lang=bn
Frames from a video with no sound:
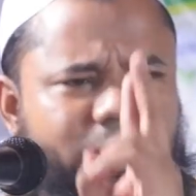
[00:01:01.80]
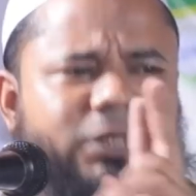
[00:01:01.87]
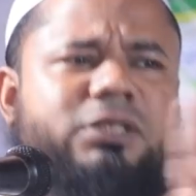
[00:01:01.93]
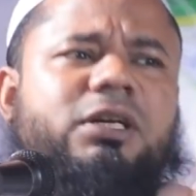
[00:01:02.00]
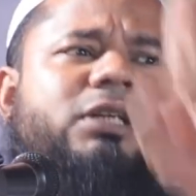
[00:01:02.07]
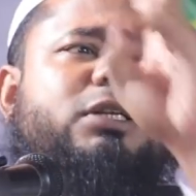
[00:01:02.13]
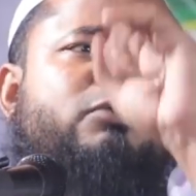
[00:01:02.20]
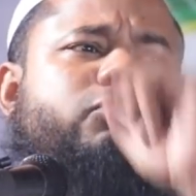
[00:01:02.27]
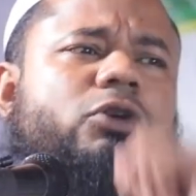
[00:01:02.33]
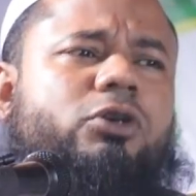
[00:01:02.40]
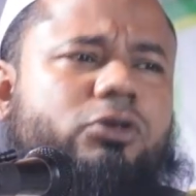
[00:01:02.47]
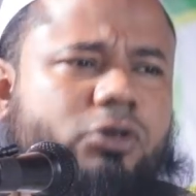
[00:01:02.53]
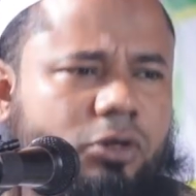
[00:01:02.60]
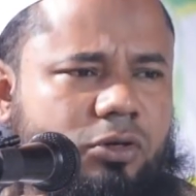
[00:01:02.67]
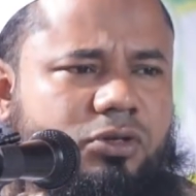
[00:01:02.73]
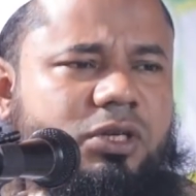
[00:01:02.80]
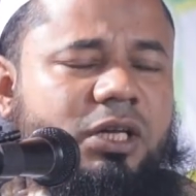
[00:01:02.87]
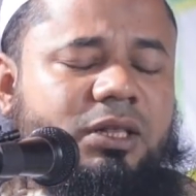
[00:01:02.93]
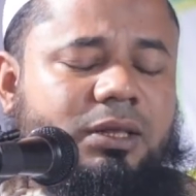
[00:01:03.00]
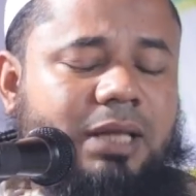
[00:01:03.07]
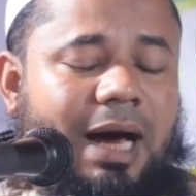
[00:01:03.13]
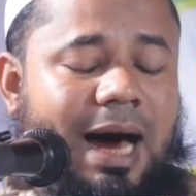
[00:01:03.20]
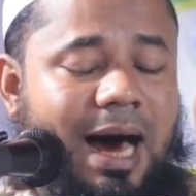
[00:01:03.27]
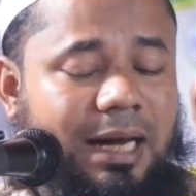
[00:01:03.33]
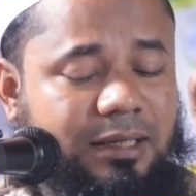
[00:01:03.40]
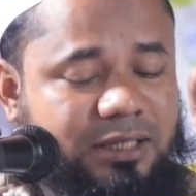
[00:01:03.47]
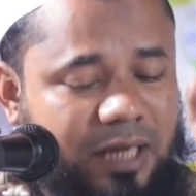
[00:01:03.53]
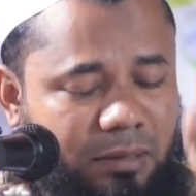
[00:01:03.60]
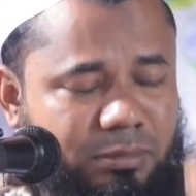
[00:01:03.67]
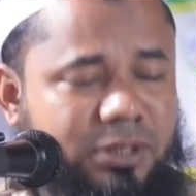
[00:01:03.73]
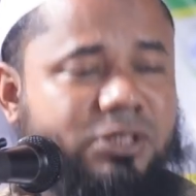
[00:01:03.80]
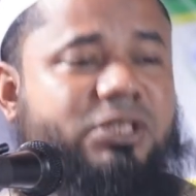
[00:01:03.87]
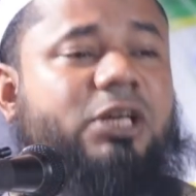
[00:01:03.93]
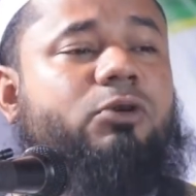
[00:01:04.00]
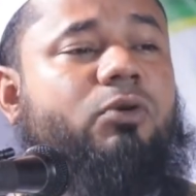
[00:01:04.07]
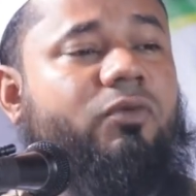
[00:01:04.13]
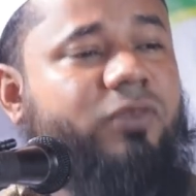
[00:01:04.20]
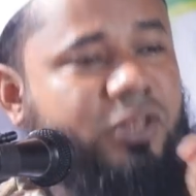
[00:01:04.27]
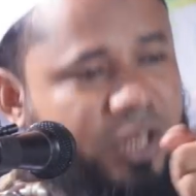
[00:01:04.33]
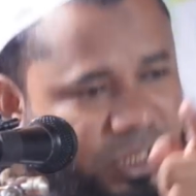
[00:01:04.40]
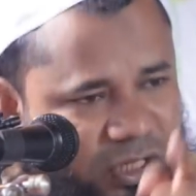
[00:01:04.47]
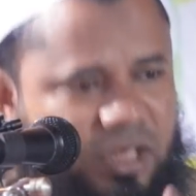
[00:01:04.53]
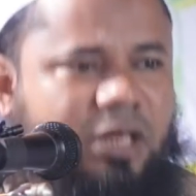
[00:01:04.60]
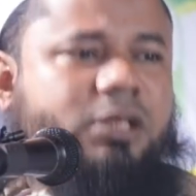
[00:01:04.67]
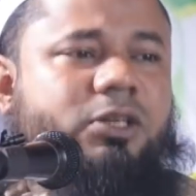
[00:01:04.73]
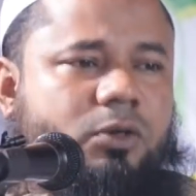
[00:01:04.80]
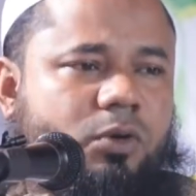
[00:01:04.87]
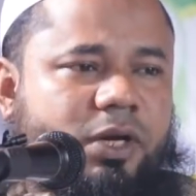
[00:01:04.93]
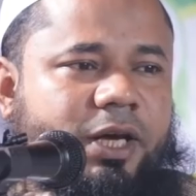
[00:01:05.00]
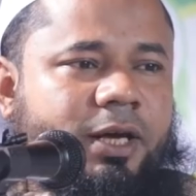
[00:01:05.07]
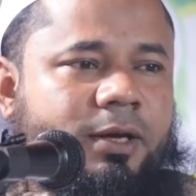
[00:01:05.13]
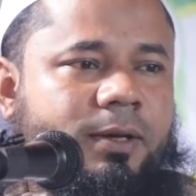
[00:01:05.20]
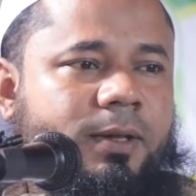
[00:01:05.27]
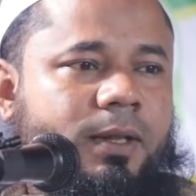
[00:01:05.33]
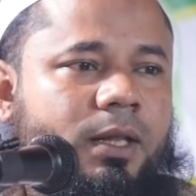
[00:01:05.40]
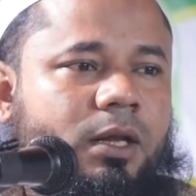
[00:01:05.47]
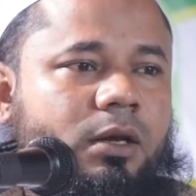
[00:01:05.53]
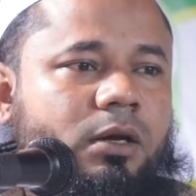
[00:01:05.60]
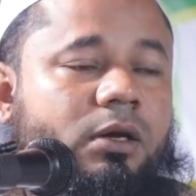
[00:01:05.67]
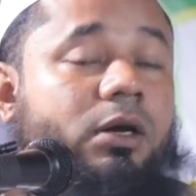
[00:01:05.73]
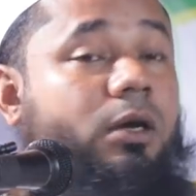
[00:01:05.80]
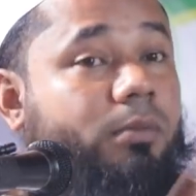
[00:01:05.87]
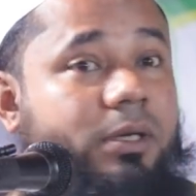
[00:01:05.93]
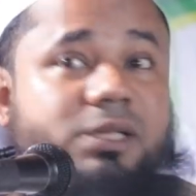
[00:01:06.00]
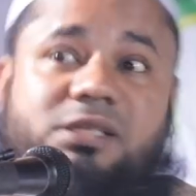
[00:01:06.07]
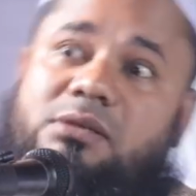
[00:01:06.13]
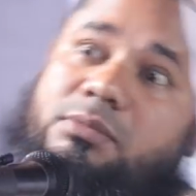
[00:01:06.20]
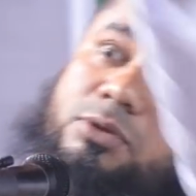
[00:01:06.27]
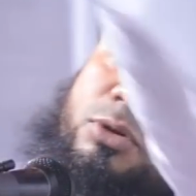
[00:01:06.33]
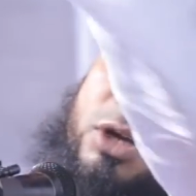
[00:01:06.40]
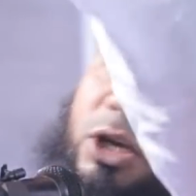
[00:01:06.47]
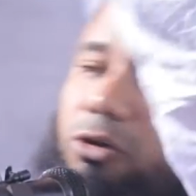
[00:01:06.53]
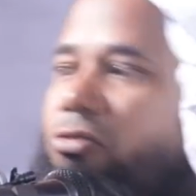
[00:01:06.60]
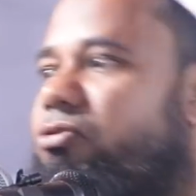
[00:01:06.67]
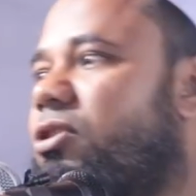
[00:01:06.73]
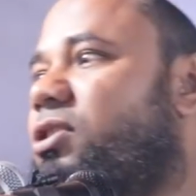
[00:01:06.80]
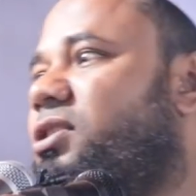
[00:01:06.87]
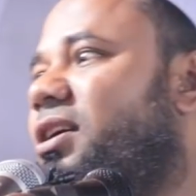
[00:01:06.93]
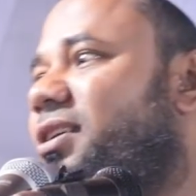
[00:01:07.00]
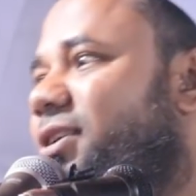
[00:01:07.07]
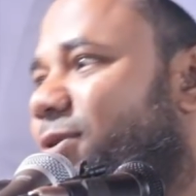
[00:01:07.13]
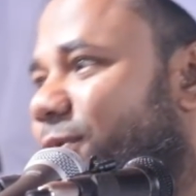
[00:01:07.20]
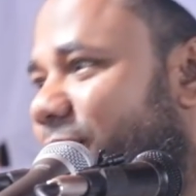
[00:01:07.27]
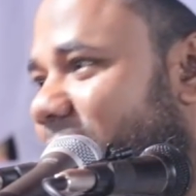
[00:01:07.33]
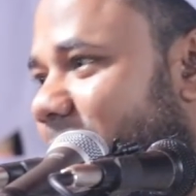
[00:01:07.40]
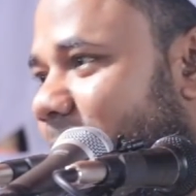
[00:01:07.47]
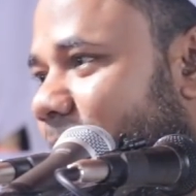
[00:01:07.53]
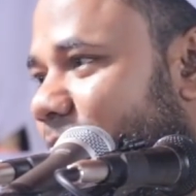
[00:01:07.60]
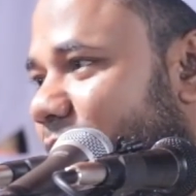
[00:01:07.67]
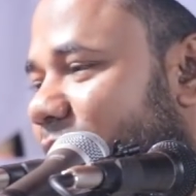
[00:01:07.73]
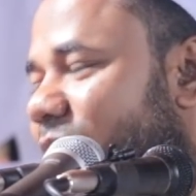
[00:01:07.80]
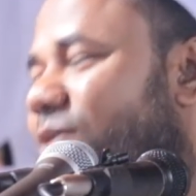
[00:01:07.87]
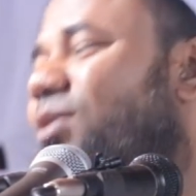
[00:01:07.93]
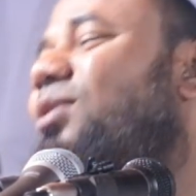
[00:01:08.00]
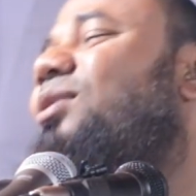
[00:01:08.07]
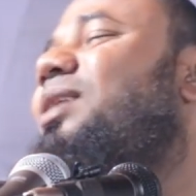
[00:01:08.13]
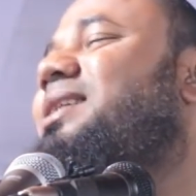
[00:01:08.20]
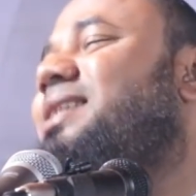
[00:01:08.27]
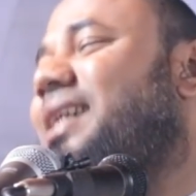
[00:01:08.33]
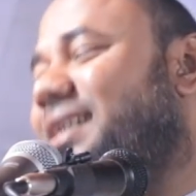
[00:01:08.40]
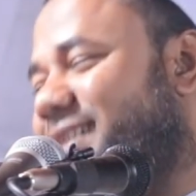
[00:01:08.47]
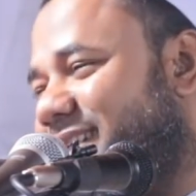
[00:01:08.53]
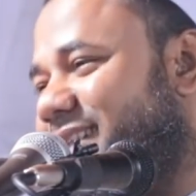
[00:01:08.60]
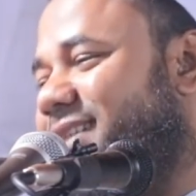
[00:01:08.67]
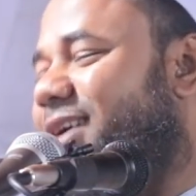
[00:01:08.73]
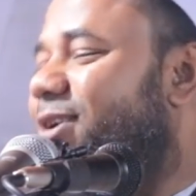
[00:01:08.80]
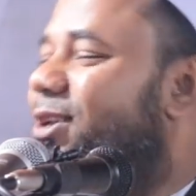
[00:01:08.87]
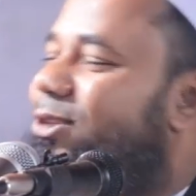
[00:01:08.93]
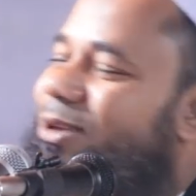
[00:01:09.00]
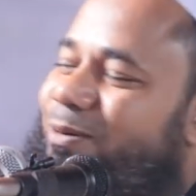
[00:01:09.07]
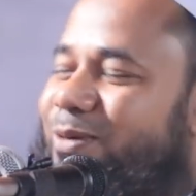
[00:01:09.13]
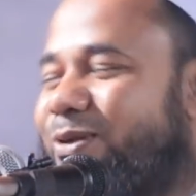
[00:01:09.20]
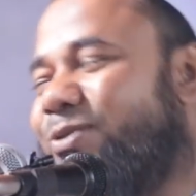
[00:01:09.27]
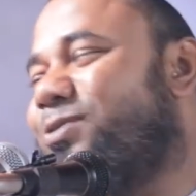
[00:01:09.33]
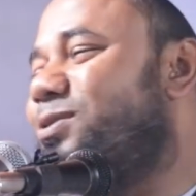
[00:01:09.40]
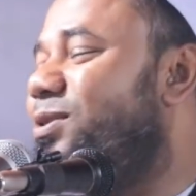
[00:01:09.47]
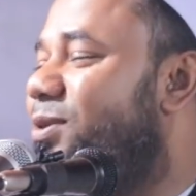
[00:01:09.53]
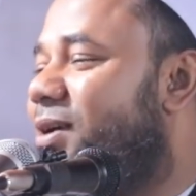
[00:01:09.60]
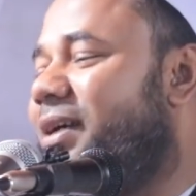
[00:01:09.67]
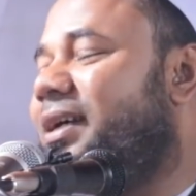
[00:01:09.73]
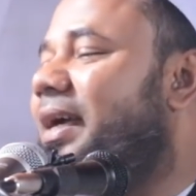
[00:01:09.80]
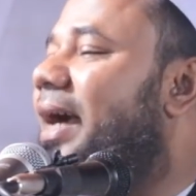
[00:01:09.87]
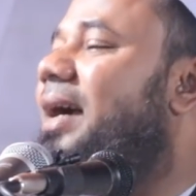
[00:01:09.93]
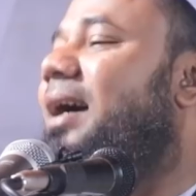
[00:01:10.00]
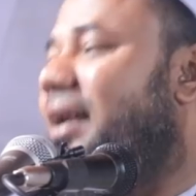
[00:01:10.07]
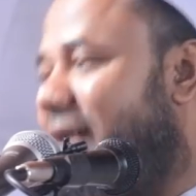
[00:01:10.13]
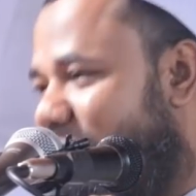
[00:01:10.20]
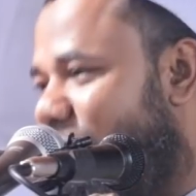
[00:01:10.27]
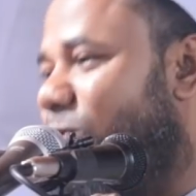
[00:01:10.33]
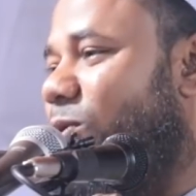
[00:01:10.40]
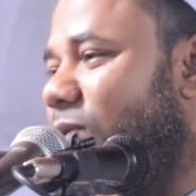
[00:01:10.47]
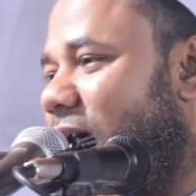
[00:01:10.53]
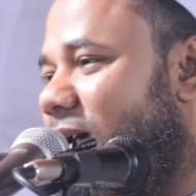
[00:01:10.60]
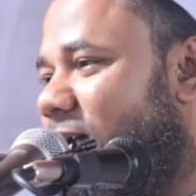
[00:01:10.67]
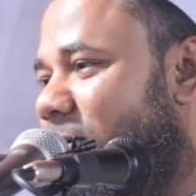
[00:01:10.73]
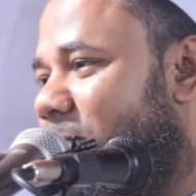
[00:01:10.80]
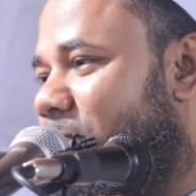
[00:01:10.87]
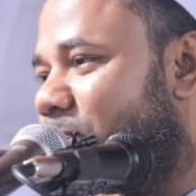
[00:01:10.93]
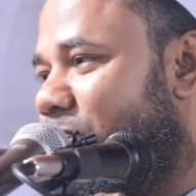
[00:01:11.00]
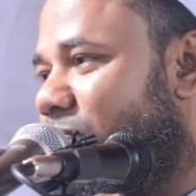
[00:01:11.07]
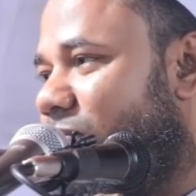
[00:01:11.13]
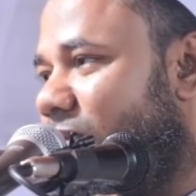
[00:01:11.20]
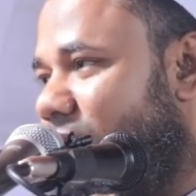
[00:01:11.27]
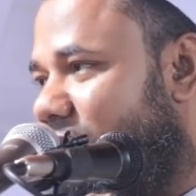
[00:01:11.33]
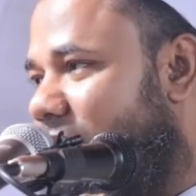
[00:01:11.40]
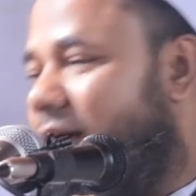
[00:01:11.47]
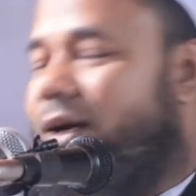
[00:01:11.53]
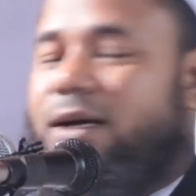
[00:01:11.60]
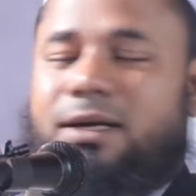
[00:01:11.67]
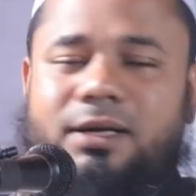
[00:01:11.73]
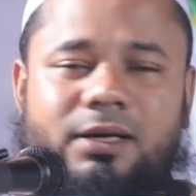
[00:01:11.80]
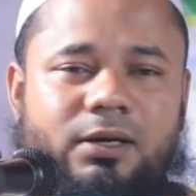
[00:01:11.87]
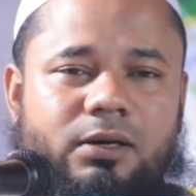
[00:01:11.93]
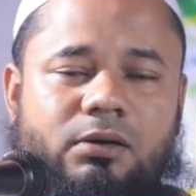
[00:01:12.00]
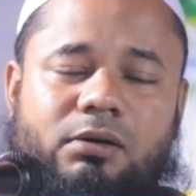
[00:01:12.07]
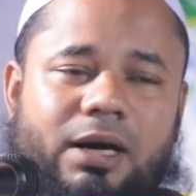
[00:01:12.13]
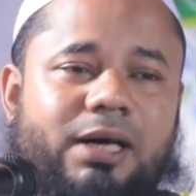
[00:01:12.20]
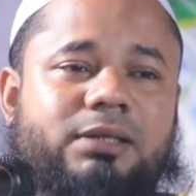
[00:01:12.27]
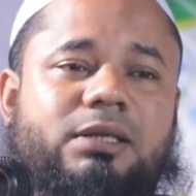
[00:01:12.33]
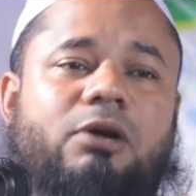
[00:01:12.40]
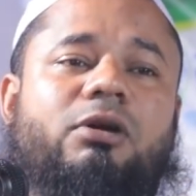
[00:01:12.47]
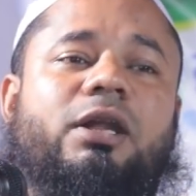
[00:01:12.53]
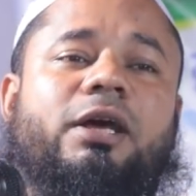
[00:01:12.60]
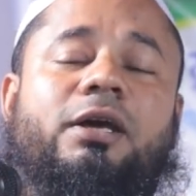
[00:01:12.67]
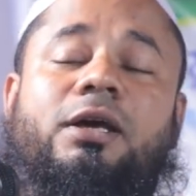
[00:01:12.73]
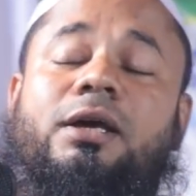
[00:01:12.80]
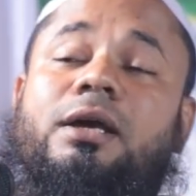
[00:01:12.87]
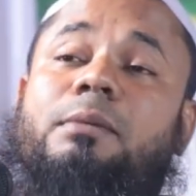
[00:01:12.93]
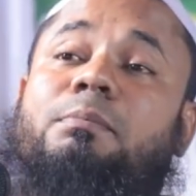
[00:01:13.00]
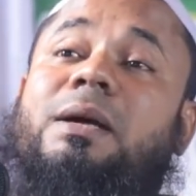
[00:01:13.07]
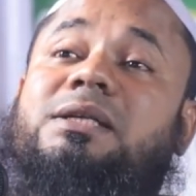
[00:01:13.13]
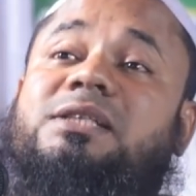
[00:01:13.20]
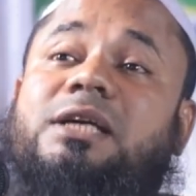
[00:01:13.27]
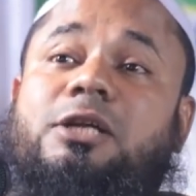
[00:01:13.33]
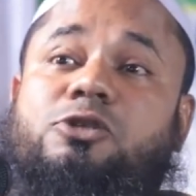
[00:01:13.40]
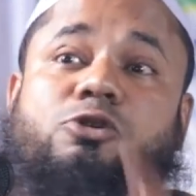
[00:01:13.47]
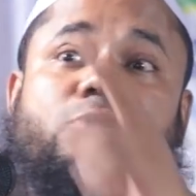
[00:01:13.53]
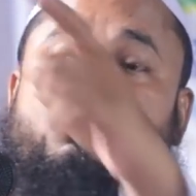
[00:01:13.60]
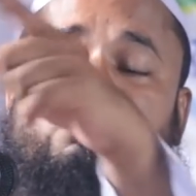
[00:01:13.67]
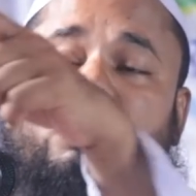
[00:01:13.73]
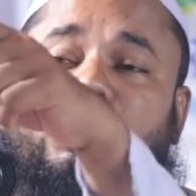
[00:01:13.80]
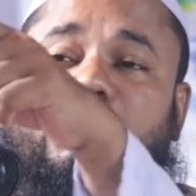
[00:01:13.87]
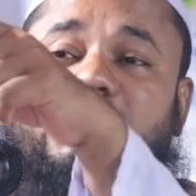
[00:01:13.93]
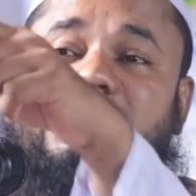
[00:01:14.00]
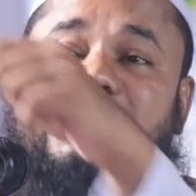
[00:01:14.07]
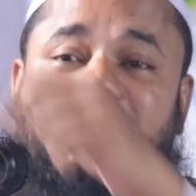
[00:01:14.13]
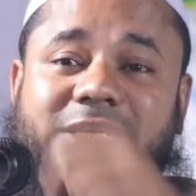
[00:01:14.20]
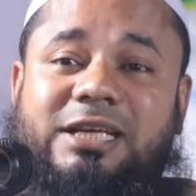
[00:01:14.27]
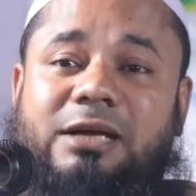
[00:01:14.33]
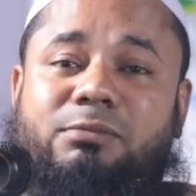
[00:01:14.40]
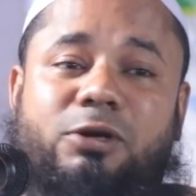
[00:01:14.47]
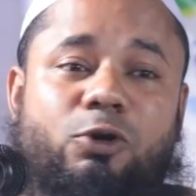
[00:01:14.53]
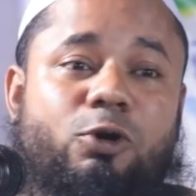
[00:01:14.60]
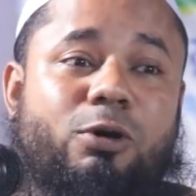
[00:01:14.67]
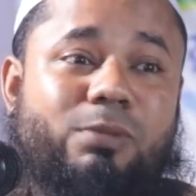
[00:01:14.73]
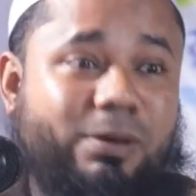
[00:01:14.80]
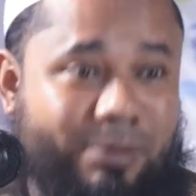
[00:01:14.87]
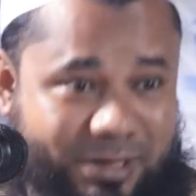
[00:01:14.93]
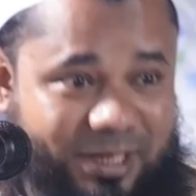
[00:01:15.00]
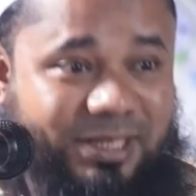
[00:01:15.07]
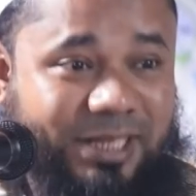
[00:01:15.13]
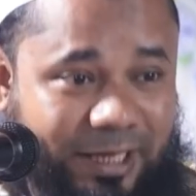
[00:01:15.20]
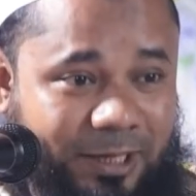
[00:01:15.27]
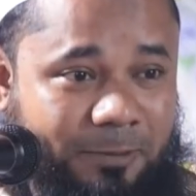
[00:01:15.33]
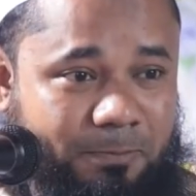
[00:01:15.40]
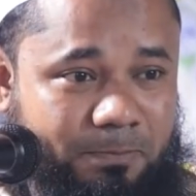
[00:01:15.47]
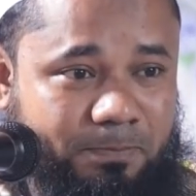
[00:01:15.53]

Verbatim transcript: বেটির সাথে পরিচয় হয়েছে তার স্বামী যে অফিসের চাকরি করে ওই বেটির জামাই সেই অফিসে চাকরি করে ক আচ্ছা আচ্ছা তাহলে তো আমরা দুজন একখানের লোক হ্যাঁ হ্যাঁ তাহলে বাচ্চারা যখন পড়তেছে এই টাইমে লো আমার বাসার যাই